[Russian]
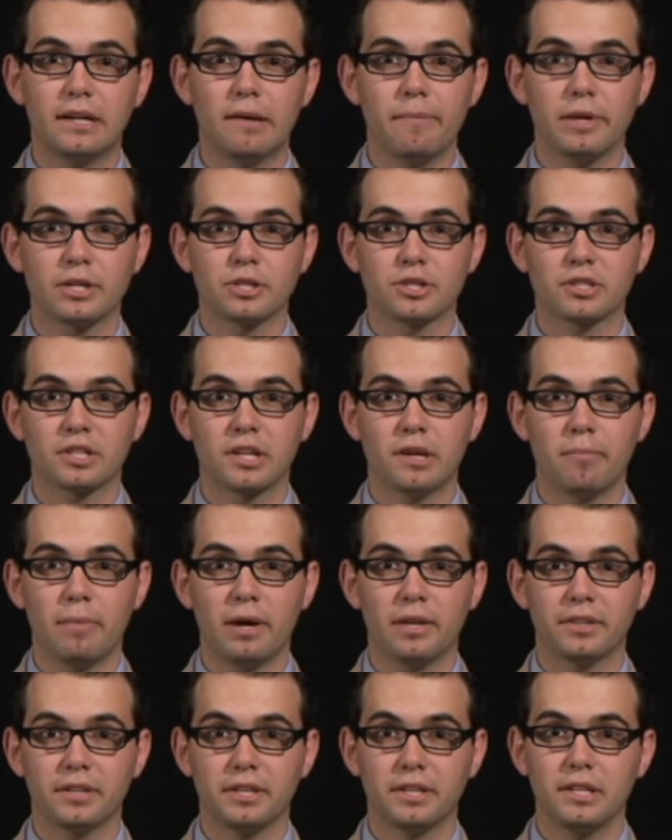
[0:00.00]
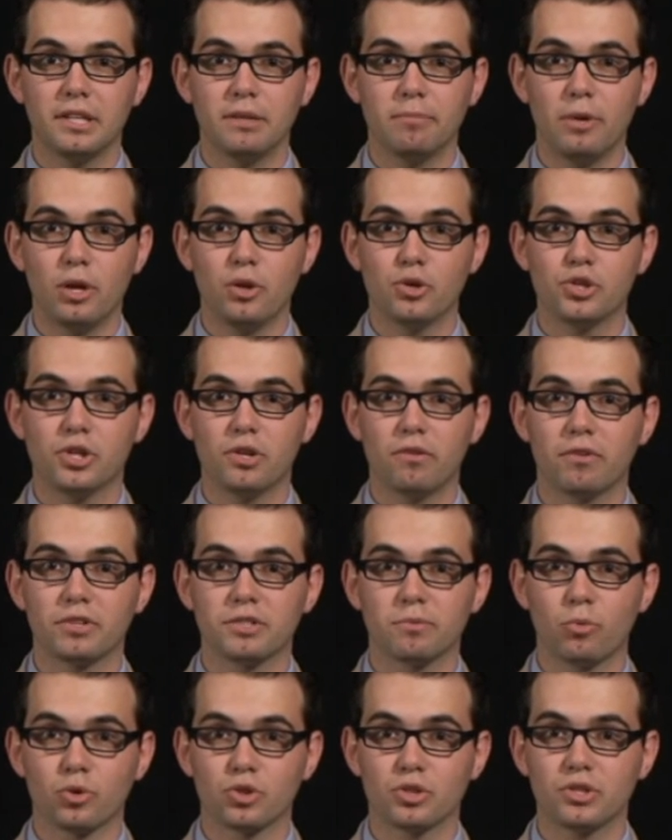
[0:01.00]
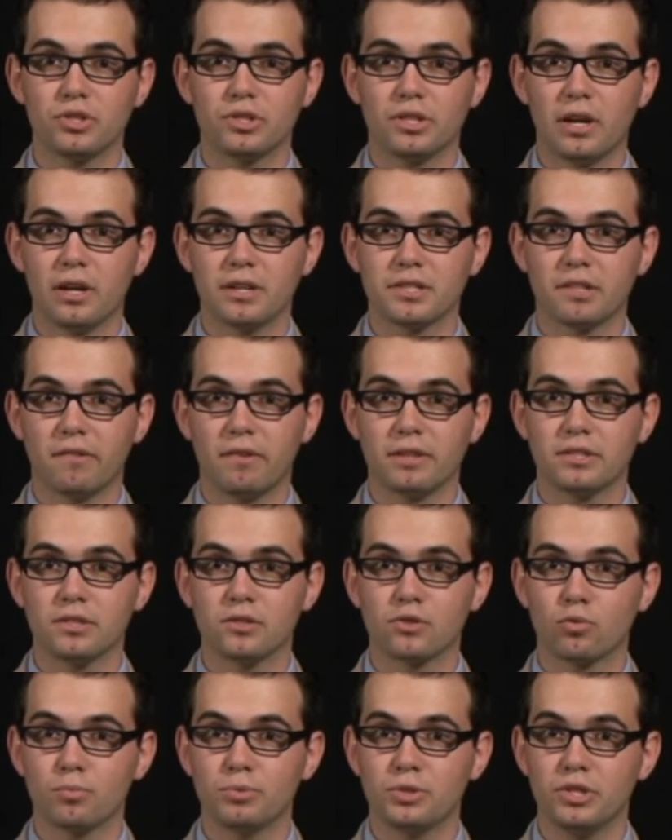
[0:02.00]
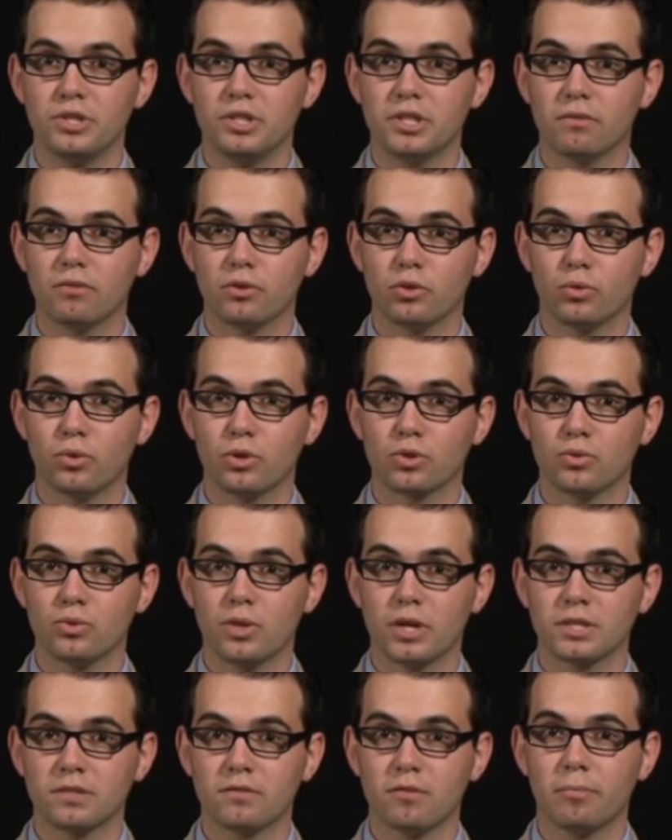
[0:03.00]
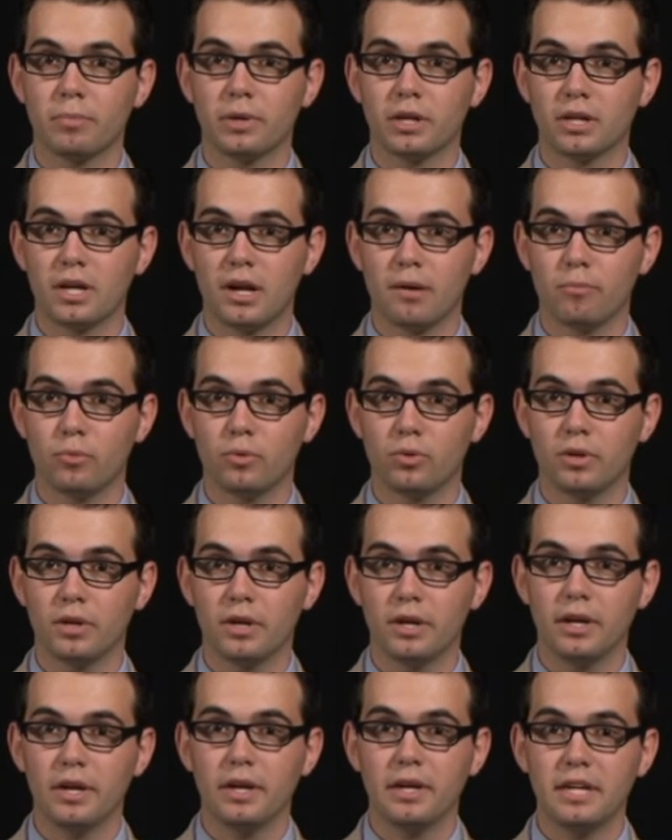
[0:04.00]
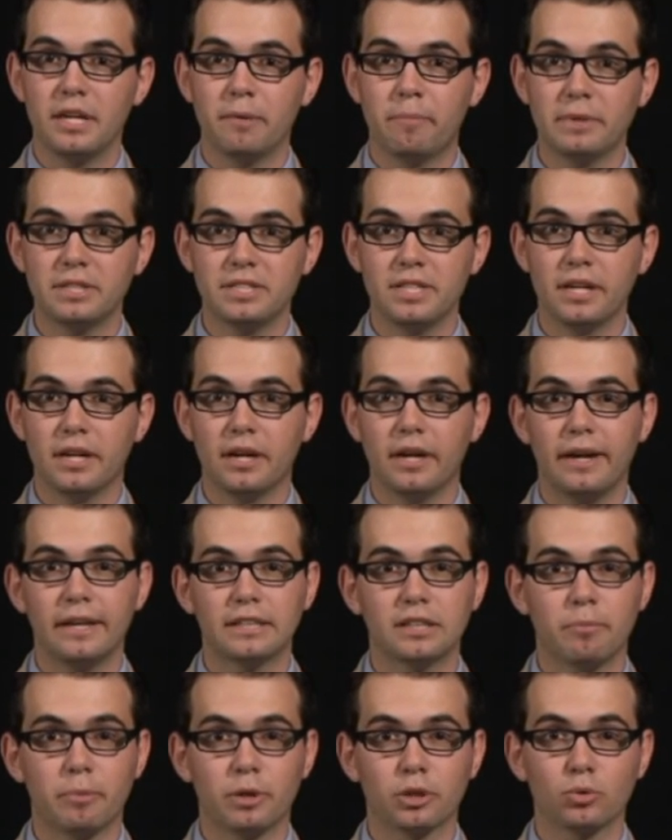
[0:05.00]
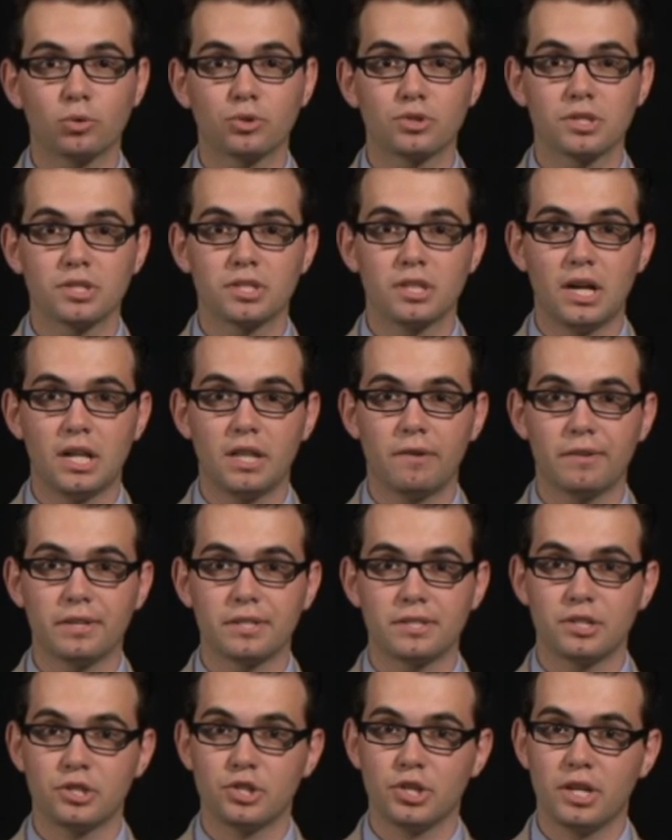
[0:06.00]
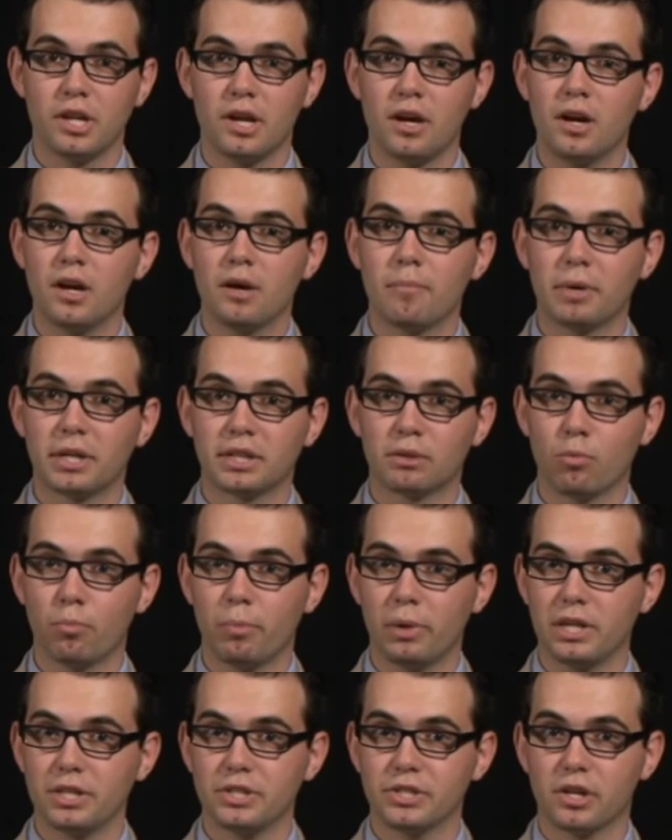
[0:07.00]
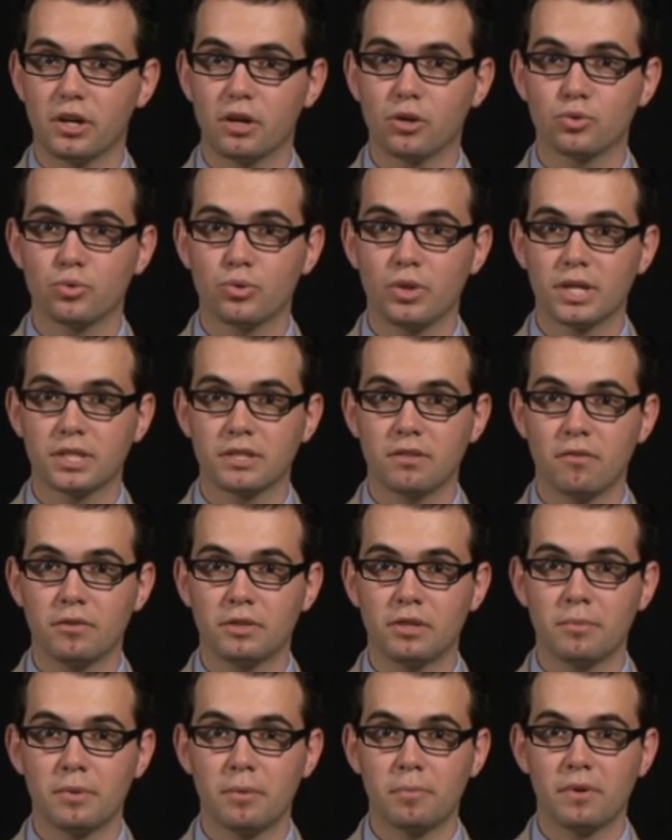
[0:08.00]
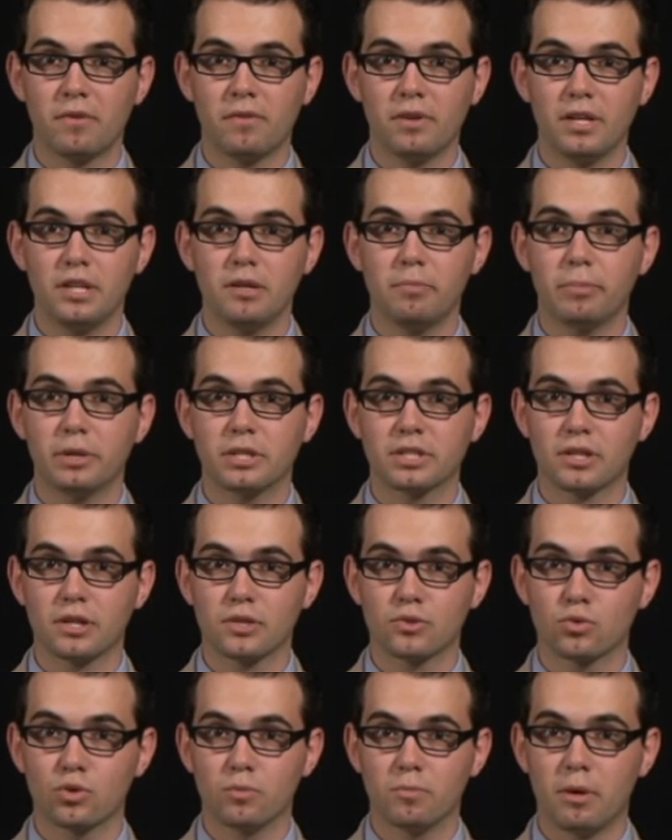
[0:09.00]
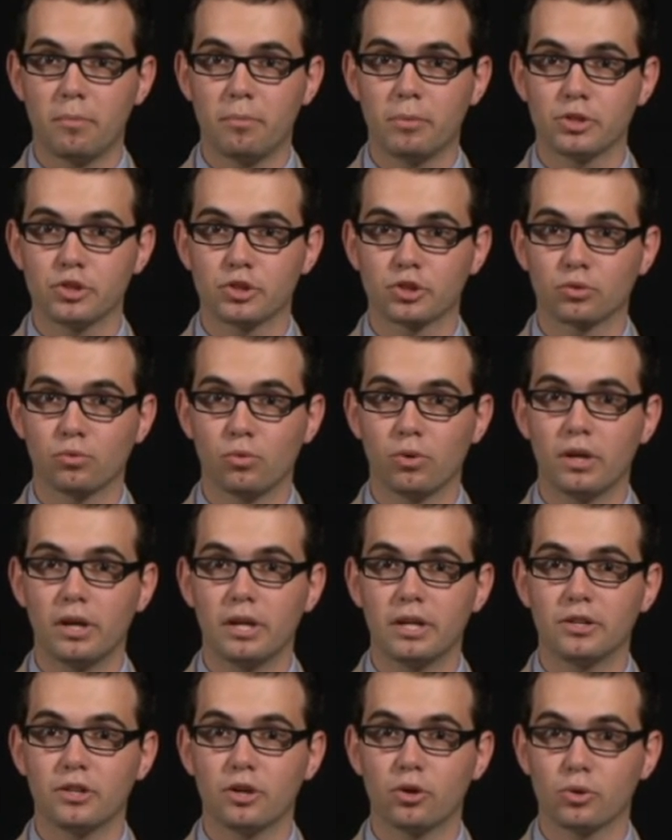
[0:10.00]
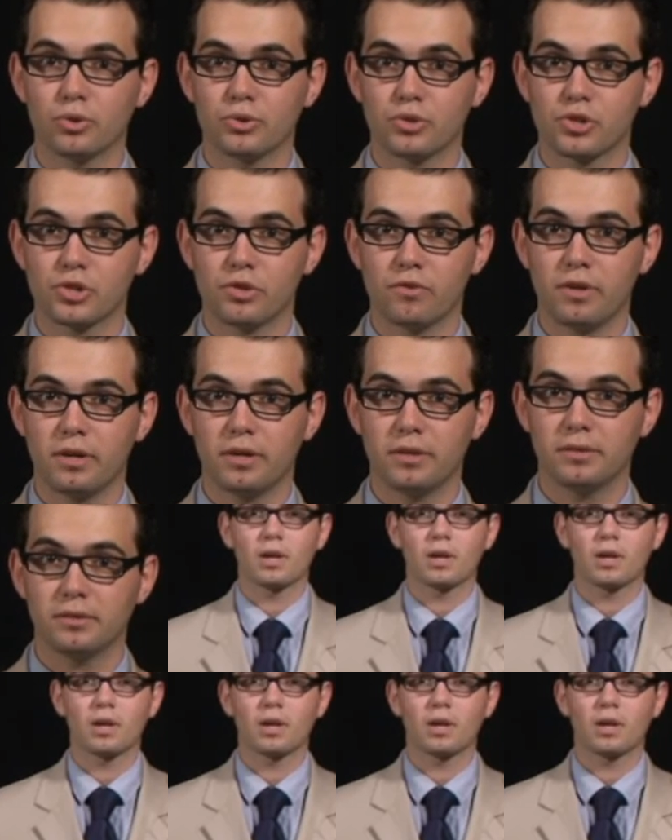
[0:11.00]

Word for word: коммерческие банки, имеющие возможность реализовать субсидированную государством программу. Ипотека – это продукт социального назначения, поэтому политика государства в этом направлении предсказуема, подчеркнула Галина Костышева.